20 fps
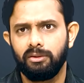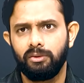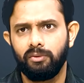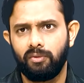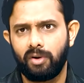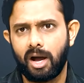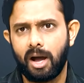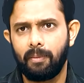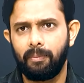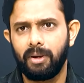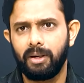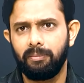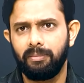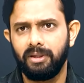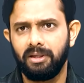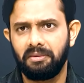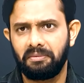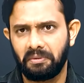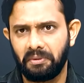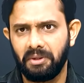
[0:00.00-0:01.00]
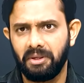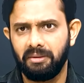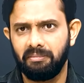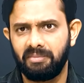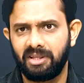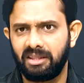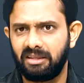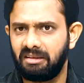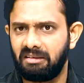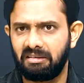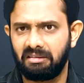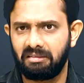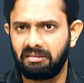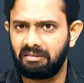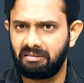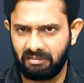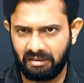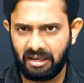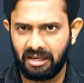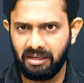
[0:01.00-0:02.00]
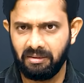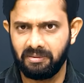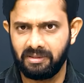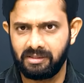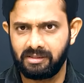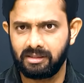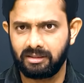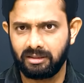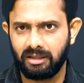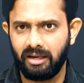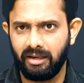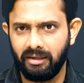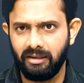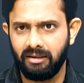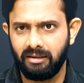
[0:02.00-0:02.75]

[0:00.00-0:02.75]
तो वहाँ पर भी कोई मंदिर नहीं बन सकता है ना